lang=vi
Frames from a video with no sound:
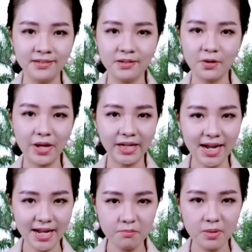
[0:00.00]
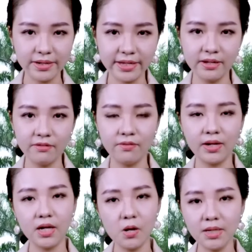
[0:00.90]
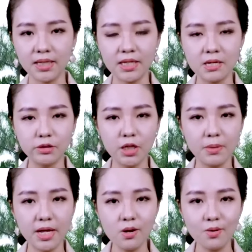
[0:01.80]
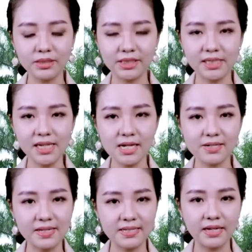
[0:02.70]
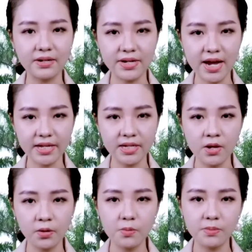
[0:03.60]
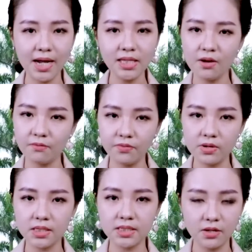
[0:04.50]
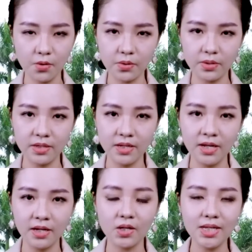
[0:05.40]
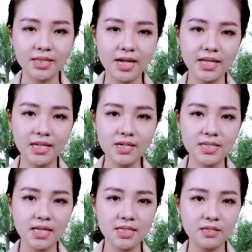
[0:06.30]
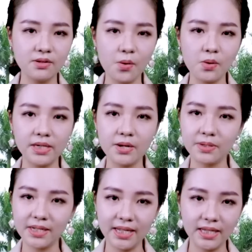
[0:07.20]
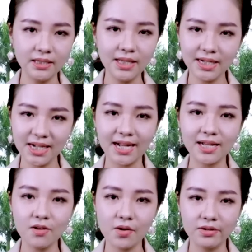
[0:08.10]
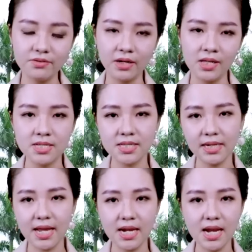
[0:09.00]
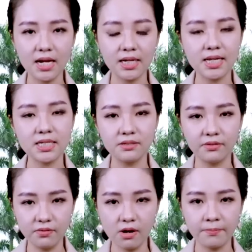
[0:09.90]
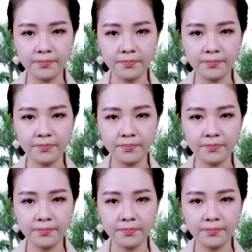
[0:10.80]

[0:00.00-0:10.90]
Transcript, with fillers: Ngoài các khách mời, phần không thể thiếu trong lễ hội chính là người dân nơi đây cùng khách thập phương dự hội. Có thể thấy người dân dự hội đông kín tất cả các con đường dẫn đến Lăng Kinh Dương Vương.